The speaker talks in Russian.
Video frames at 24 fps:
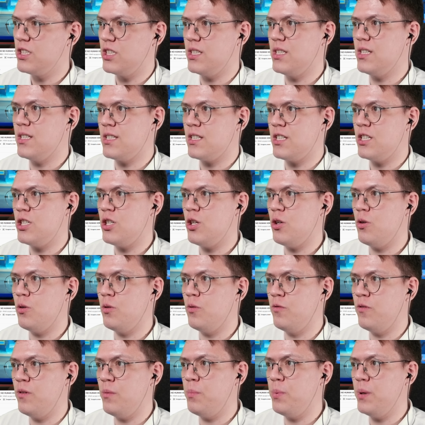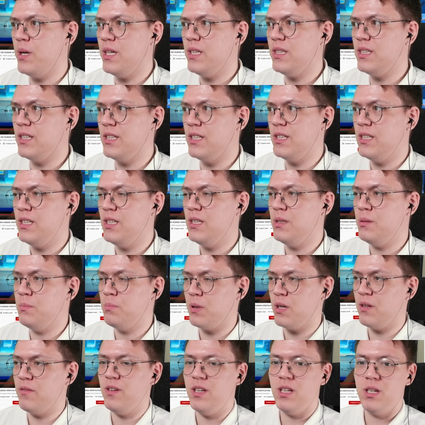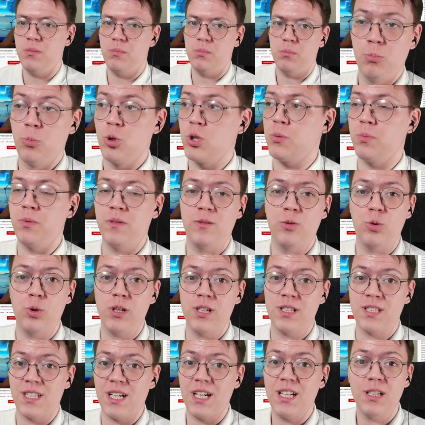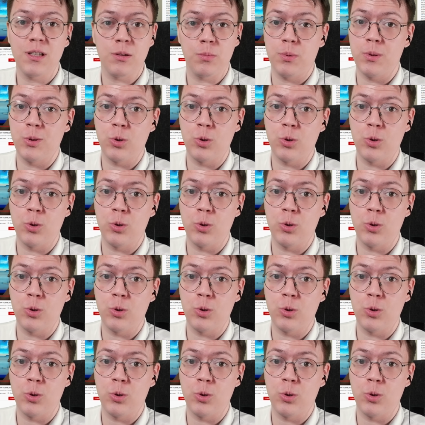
Сейчас я скачаю VPN и проверим, может быть, в других странах